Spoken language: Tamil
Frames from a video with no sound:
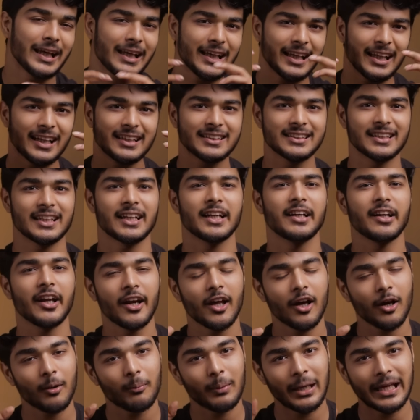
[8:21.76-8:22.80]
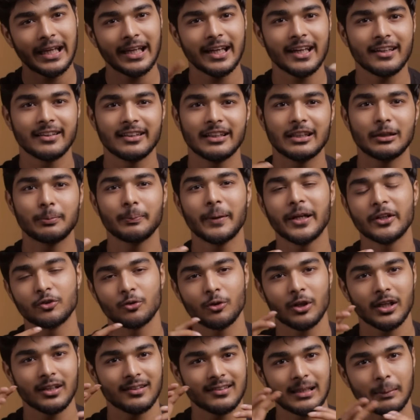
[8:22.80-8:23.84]
பயங்கர ஸ்ட்ரெட்டடாக பயங்கர சிக்ஸ்
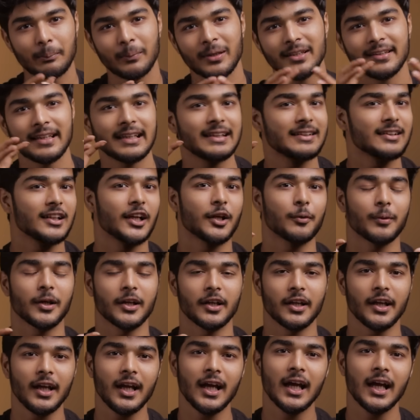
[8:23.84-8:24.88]
பேக்ஸோட செம்ம சைஸில் இருப்பார்